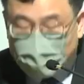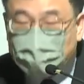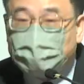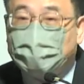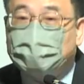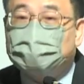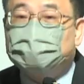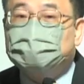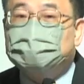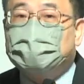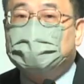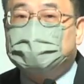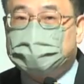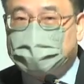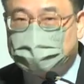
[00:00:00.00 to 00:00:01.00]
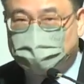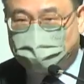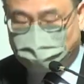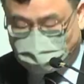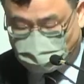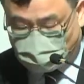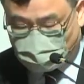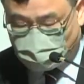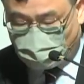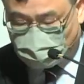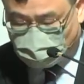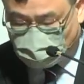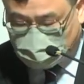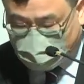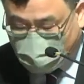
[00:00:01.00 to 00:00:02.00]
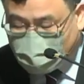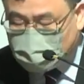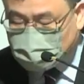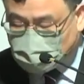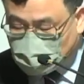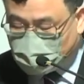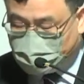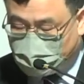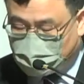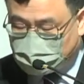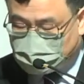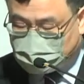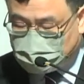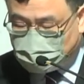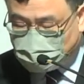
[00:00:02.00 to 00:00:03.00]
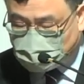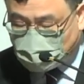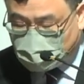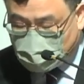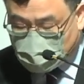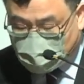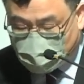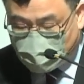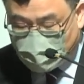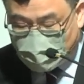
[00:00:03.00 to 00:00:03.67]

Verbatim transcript: 门徒让耶稣所去看的圣殿——西律圣殿呢？